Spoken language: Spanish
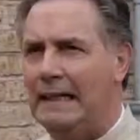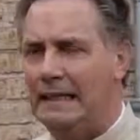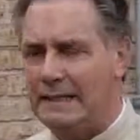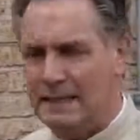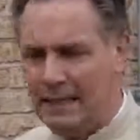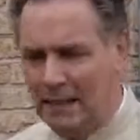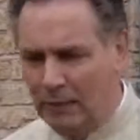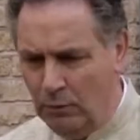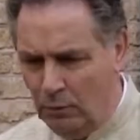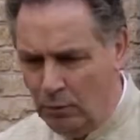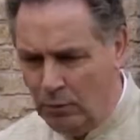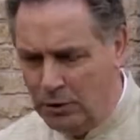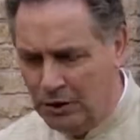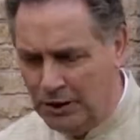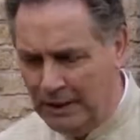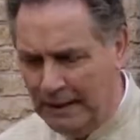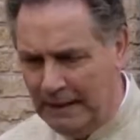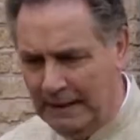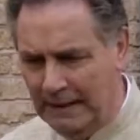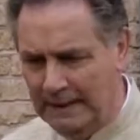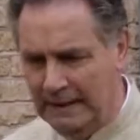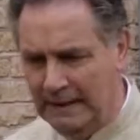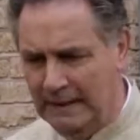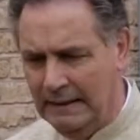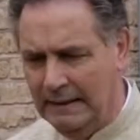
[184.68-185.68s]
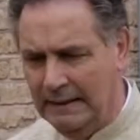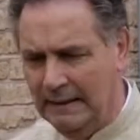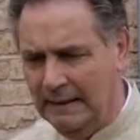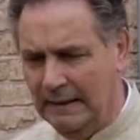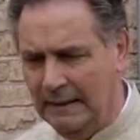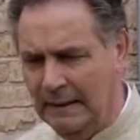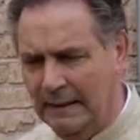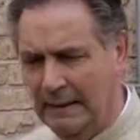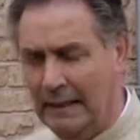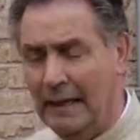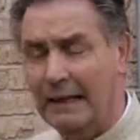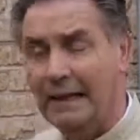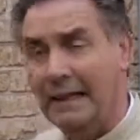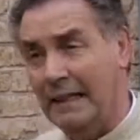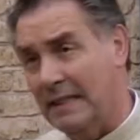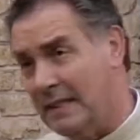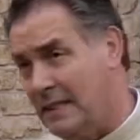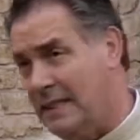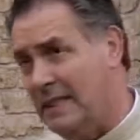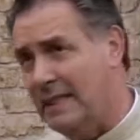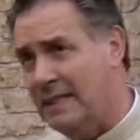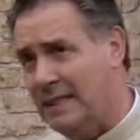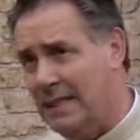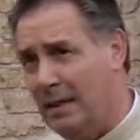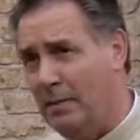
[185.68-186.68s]
que se lucha, en el que
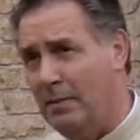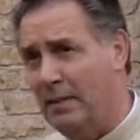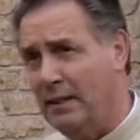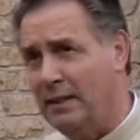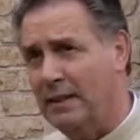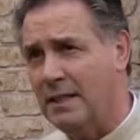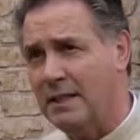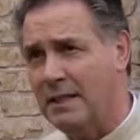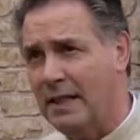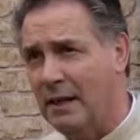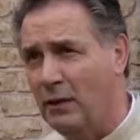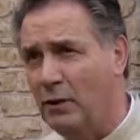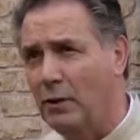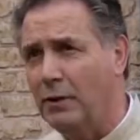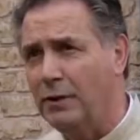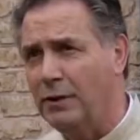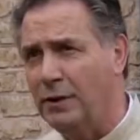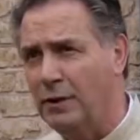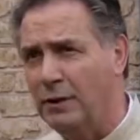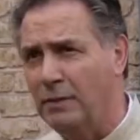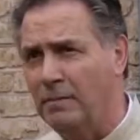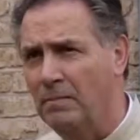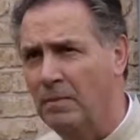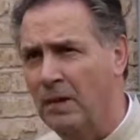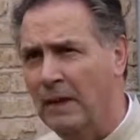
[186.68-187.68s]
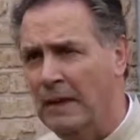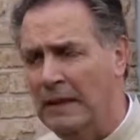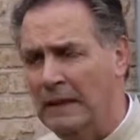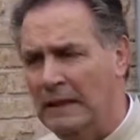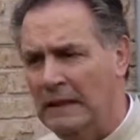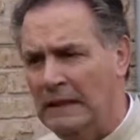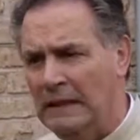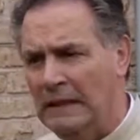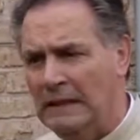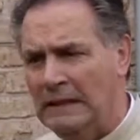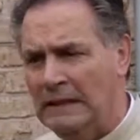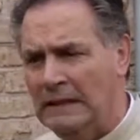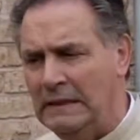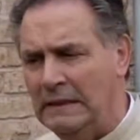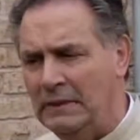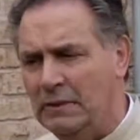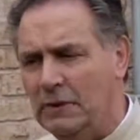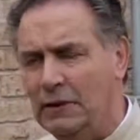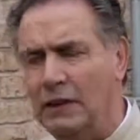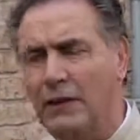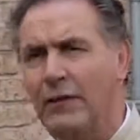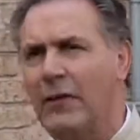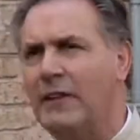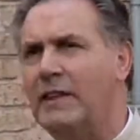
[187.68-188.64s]
existe a veces el odio, donde